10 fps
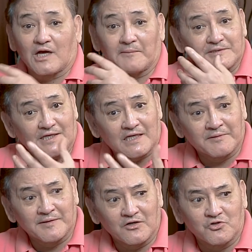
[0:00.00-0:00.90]
nakapasa
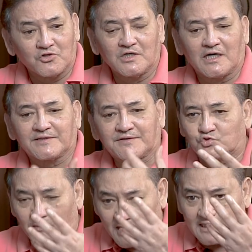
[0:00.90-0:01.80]
naman ako at
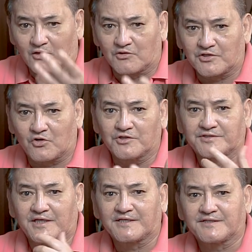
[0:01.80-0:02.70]
sumali ako sa
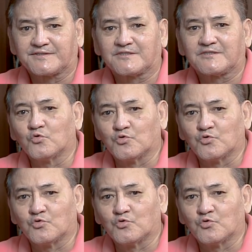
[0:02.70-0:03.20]
contest.